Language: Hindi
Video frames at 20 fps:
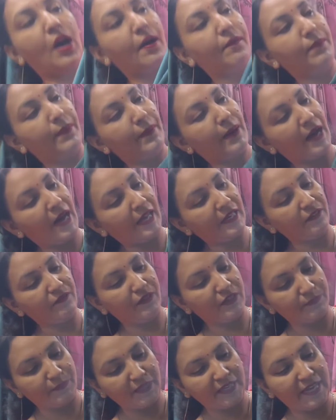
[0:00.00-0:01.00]
आप आरी
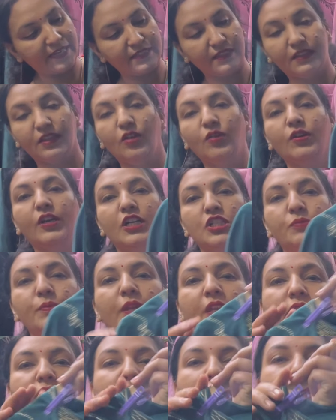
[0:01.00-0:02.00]
वर्क भी कह सकते हैं
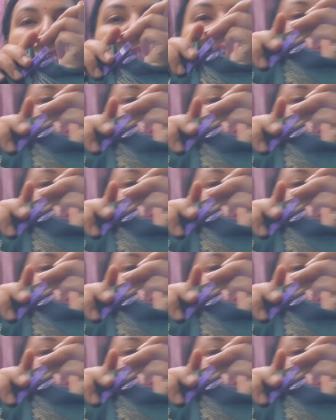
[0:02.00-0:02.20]
कश्मीरी वर्क भी